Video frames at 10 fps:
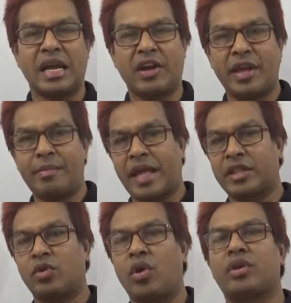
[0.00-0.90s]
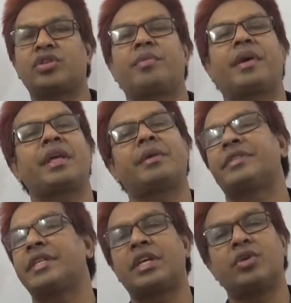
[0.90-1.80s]
কারণ এই ম্যাথগুলো অনেক সময়
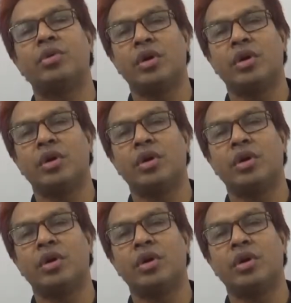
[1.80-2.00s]
এমসিকিউ